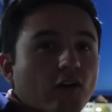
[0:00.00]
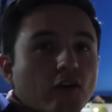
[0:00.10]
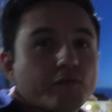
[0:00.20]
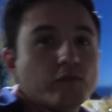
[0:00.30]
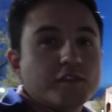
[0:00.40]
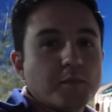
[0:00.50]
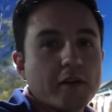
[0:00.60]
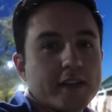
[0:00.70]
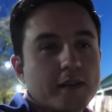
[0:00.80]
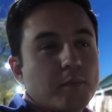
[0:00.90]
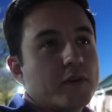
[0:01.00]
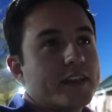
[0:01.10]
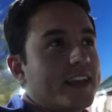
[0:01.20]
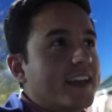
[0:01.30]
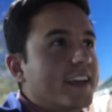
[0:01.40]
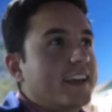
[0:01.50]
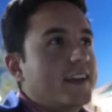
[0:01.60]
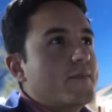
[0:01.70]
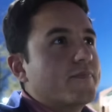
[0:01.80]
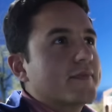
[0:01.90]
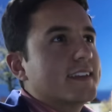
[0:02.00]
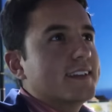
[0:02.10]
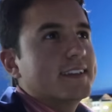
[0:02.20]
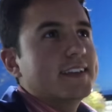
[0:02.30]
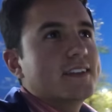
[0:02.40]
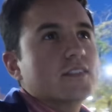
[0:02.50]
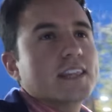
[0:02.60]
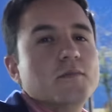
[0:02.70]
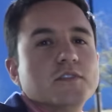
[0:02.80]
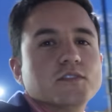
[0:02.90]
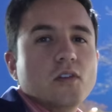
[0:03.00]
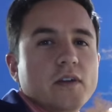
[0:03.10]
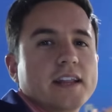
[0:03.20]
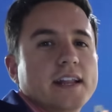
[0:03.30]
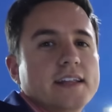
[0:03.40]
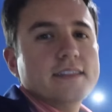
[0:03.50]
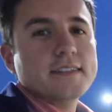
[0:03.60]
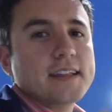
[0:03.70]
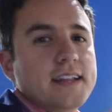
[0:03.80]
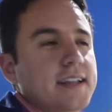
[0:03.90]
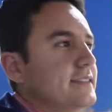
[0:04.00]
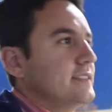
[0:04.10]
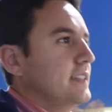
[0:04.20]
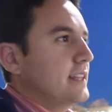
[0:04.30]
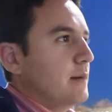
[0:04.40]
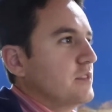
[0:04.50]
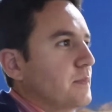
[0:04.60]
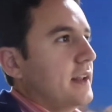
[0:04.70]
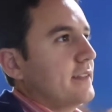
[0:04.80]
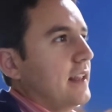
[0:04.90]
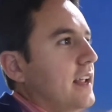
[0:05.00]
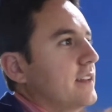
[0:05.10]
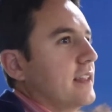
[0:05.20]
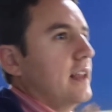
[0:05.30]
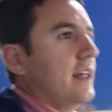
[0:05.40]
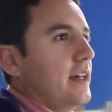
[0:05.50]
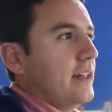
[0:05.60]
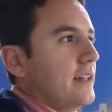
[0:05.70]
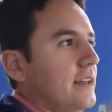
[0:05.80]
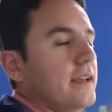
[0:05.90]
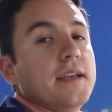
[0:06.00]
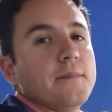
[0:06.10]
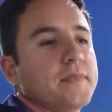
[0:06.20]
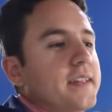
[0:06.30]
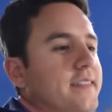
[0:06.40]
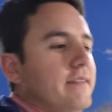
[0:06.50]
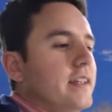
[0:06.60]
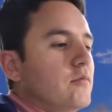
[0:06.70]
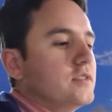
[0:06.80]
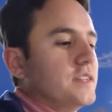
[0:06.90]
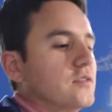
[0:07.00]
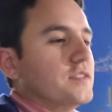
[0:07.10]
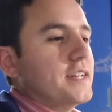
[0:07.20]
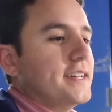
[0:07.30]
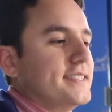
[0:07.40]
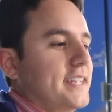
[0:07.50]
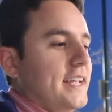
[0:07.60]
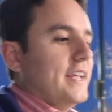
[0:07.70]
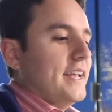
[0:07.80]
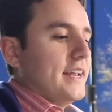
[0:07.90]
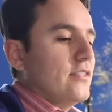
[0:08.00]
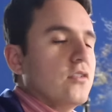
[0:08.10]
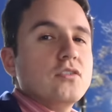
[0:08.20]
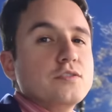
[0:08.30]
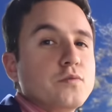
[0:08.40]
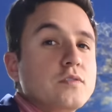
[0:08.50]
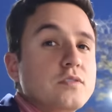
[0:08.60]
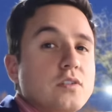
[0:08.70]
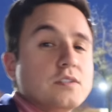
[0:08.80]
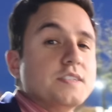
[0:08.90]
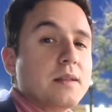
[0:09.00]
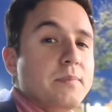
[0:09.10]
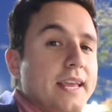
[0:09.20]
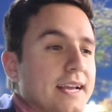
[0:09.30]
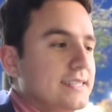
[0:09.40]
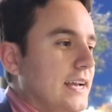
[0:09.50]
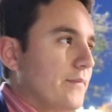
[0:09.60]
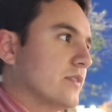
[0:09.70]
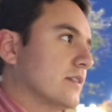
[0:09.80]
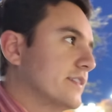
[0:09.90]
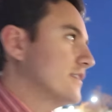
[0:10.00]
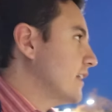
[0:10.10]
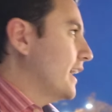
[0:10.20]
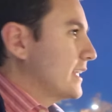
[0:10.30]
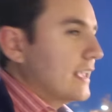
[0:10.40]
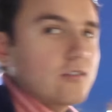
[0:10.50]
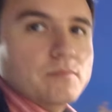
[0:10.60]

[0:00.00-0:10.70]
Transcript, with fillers: Whole Foods Market. ¿Por qué? Eh, no tenemos todos los ingredientes que necesitamos para hacer la ensalada. Es que había muchas cosas que no nos, no nos servía ya, entonces hay que